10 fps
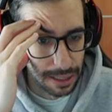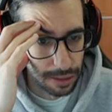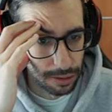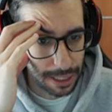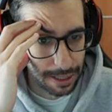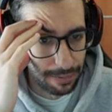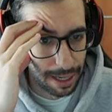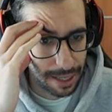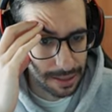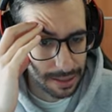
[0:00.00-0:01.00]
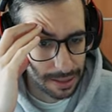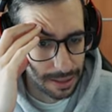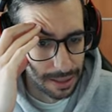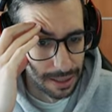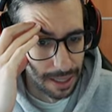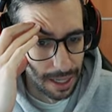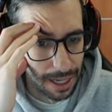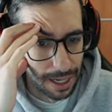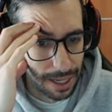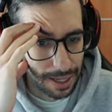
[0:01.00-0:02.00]
No tiene balas.
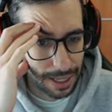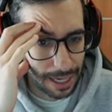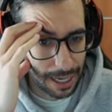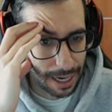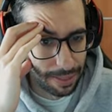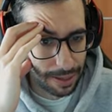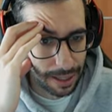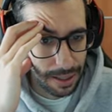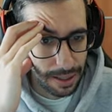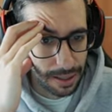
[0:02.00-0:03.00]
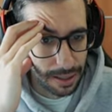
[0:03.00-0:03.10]
Recarga la Deagle.